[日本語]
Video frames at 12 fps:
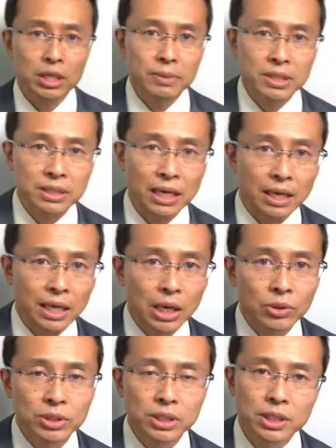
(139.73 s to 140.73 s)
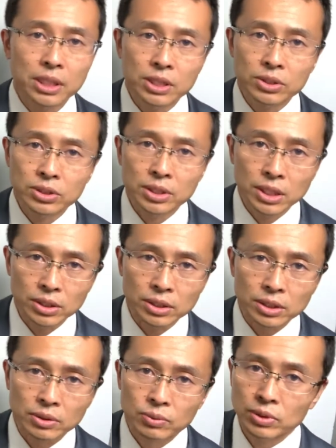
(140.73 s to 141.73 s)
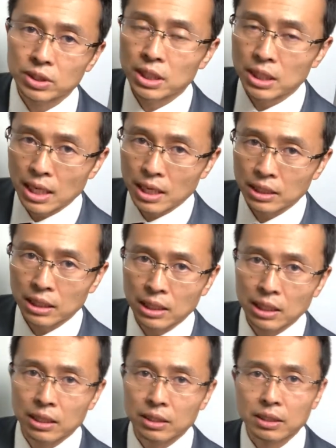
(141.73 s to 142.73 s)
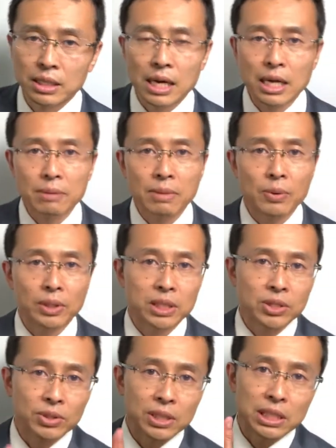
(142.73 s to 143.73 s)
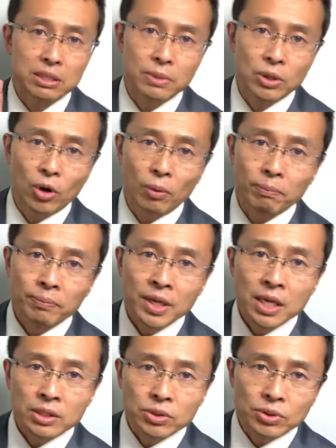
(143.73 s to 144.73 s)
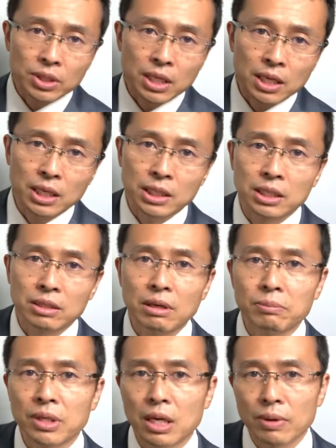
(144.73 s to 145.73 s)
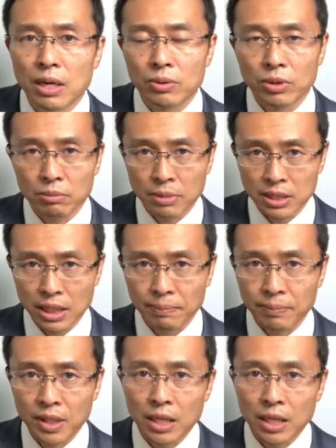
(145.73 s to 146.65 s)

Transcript: りますがカウンセリングスキルを知りたい方であれば私の2冊目の本その聞き方では部下は動きません、